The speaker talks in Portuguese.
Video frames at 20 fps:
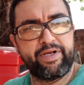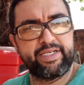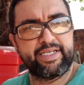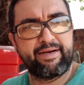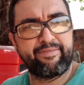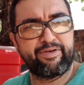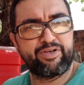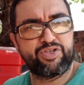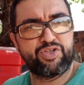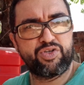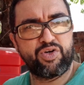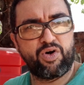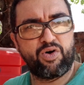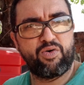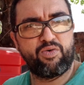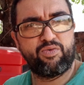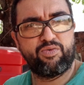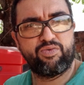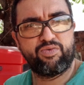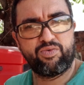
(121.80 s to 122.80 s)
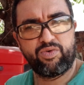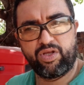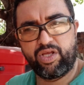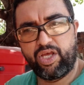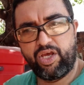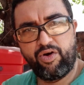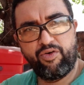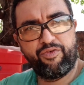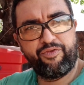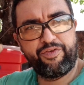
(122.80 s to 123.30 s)
esse quebra-sol,
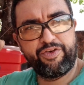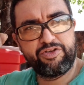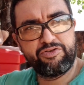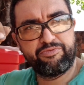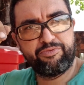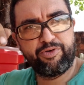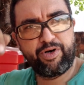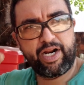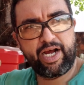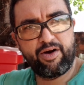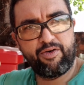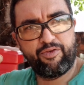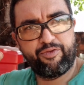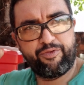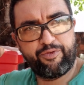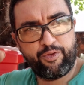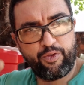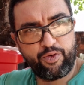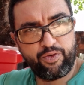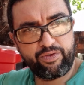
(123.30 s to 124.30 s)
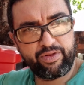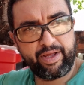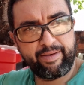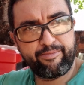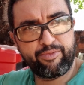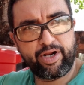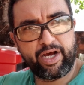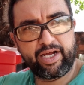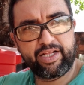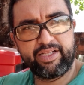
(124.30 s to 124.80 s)
eu fiz o, buraco, o furo, né?
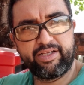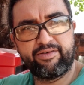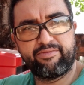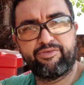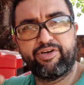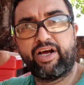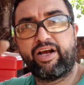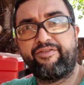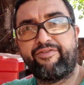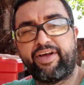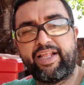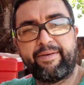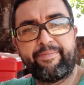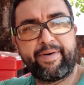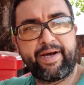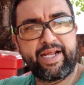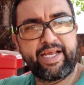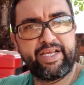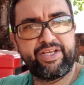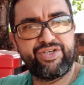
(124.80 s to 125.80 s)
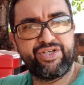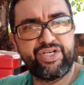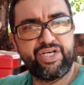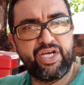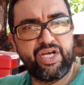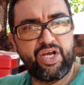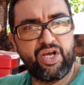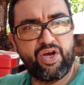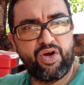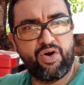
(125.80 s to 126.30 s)
Buraco não, buraco faz na parede.
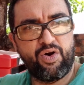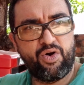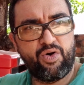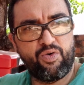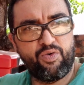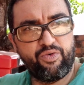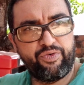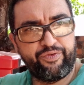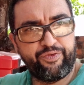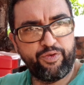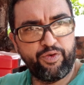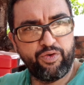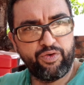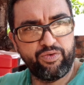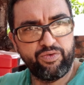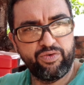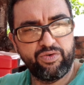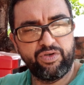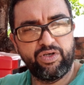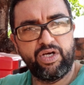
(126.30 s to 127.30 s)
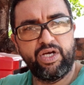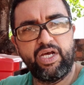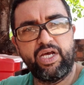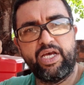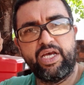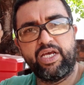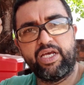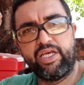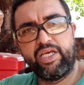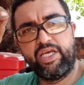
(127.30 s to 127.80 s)
O furo
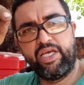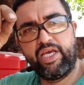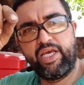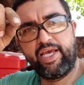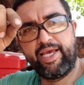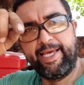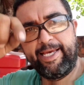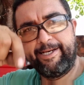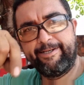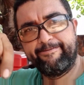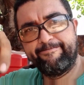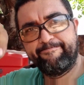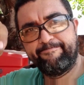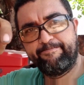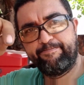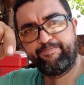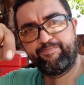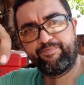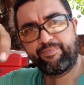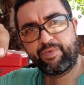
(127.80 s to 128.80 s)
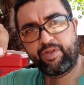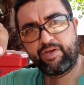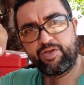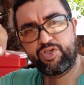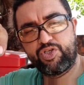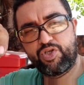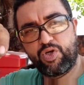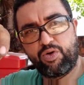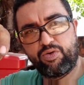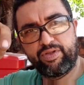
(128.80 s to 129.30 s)
e
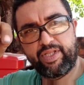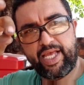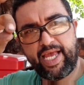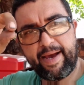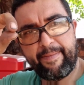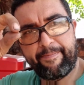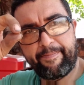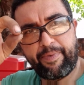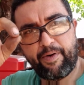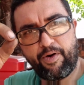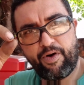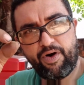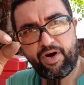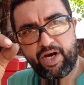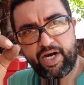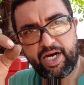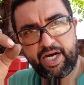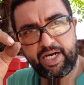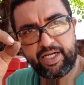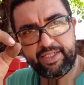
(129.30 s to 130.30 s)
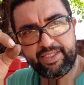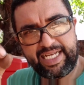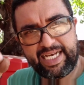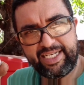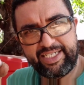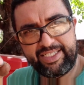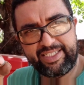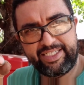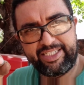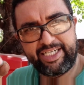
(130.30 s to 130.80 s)
soldei a porca na
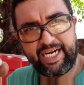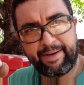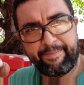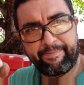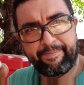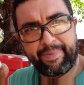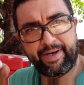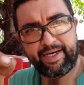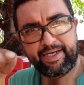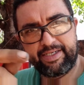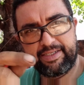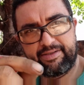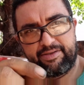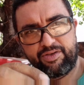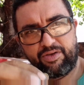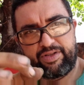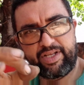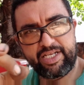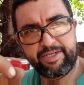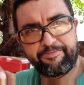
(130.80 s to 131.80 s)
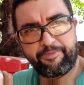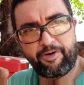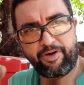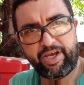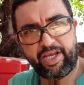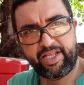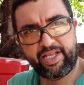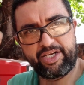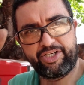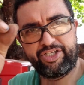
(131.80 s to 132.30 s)
chapa. Soldei as
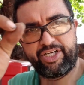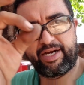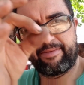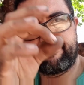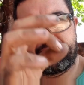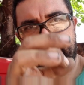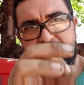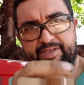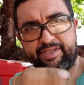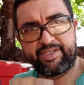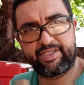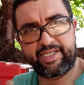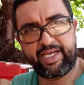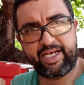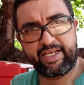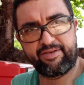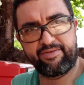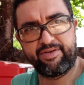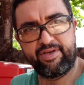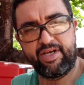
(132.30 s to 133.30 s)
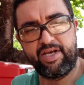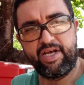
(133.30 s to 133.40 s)
porquinhas na chapa, certo?